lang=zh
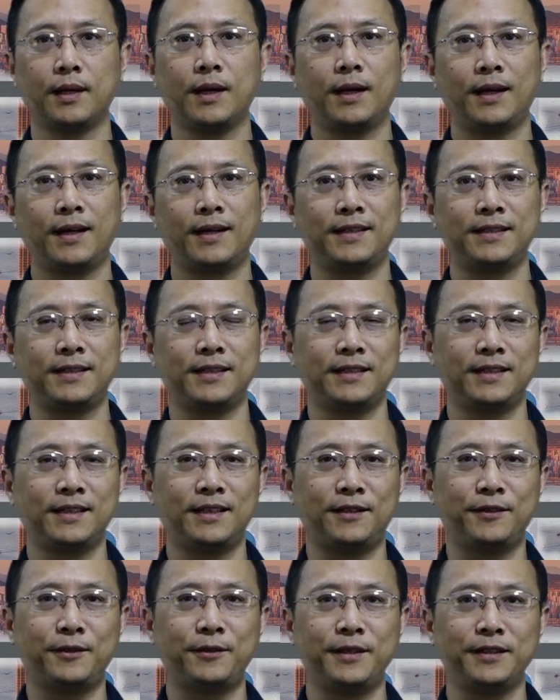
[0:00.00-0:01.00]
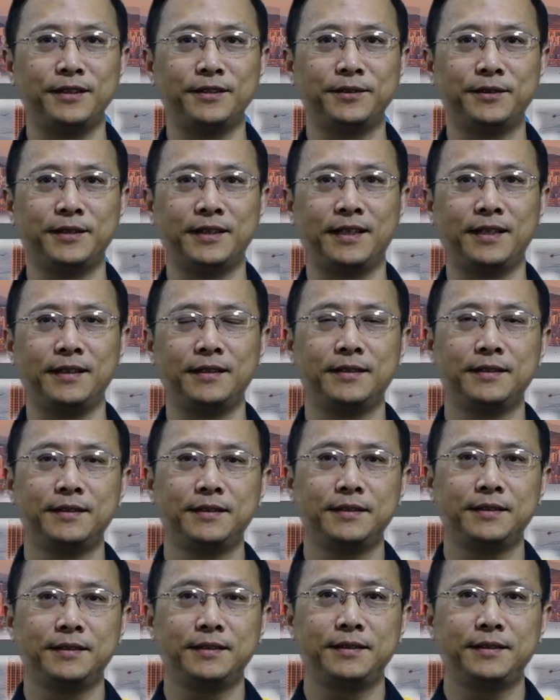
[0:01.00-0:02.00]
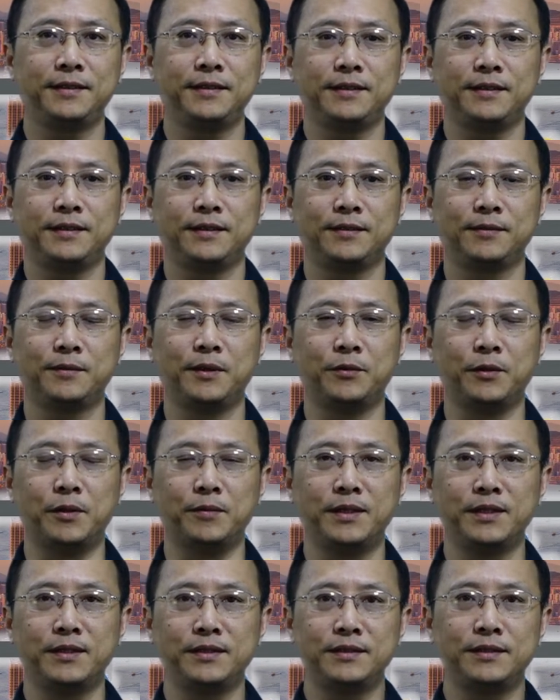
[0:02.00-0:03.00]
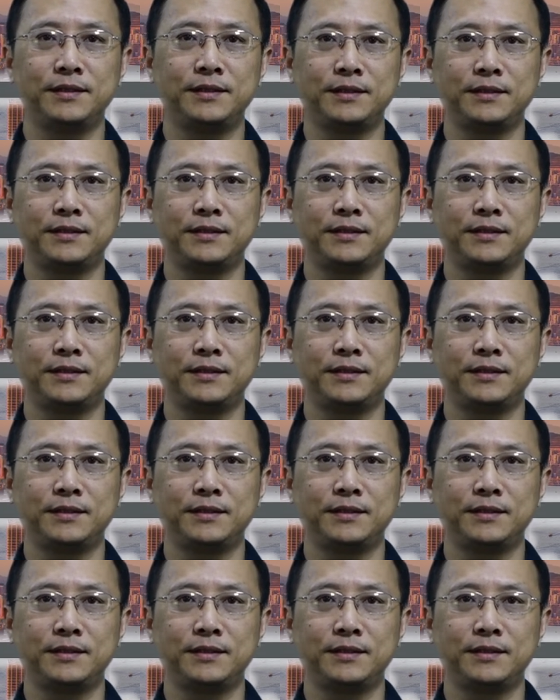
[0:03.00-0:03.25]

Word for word: 嗨，大家好，欢迎回来。那么我们